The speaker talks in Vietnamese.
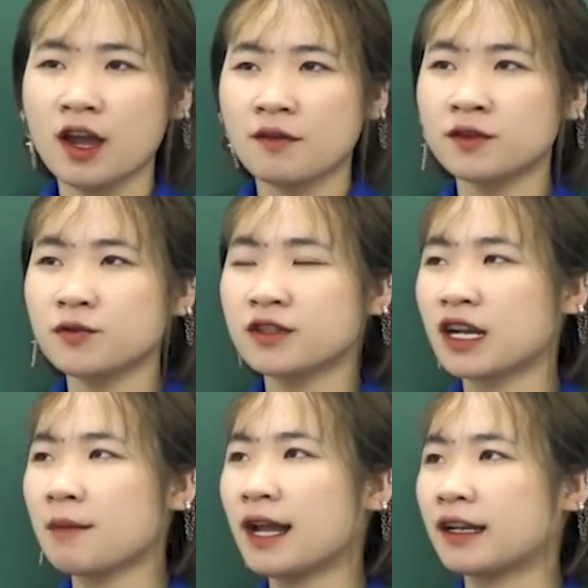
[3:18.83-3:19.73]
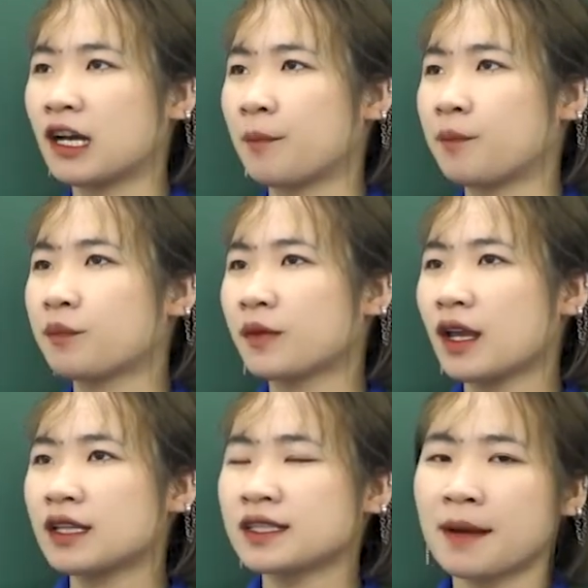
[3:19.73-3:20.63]
Ví dụ như các bạn à,
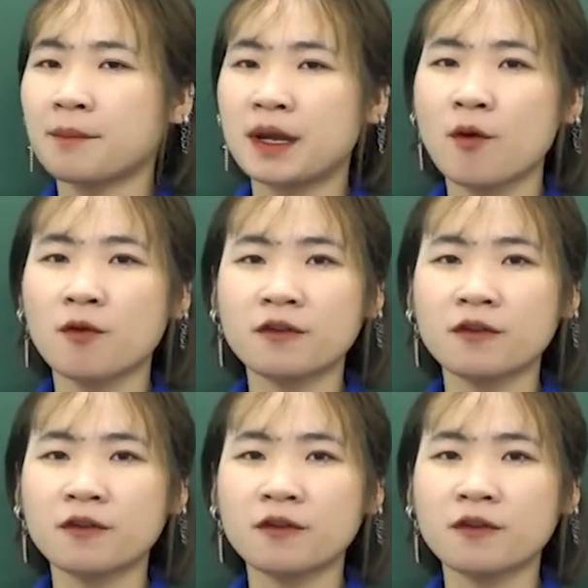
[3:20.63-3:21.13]
xem mấy bộ